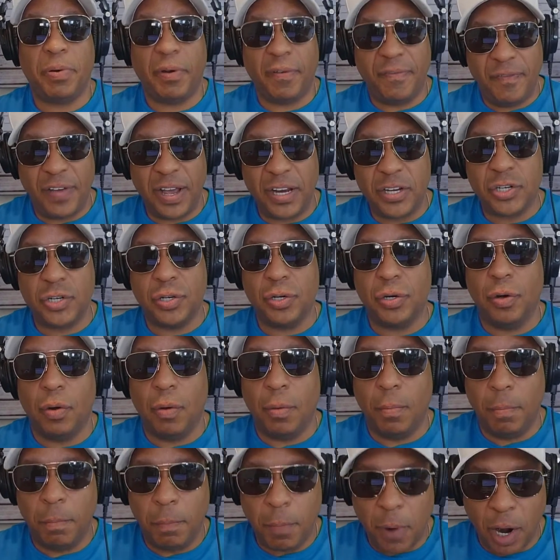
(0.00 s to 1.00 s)
en
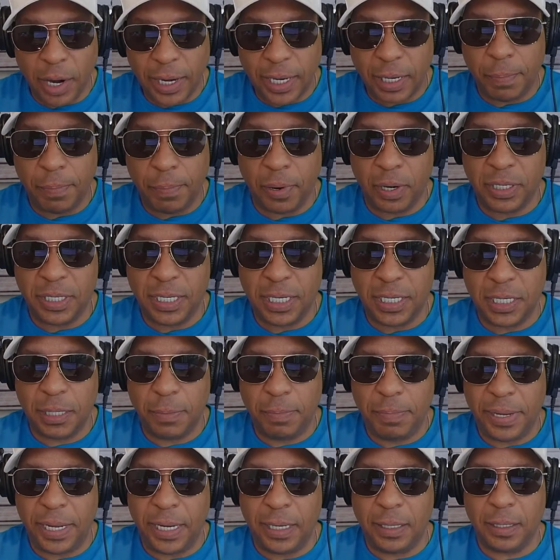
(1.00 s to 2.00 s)
el que más nos
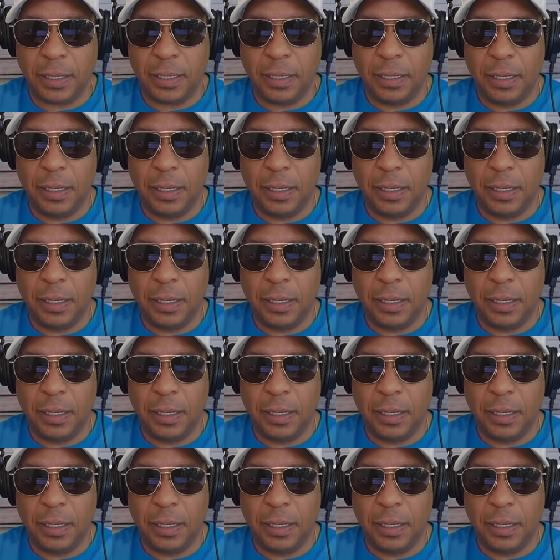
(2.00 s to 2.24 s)
enfocamos y en el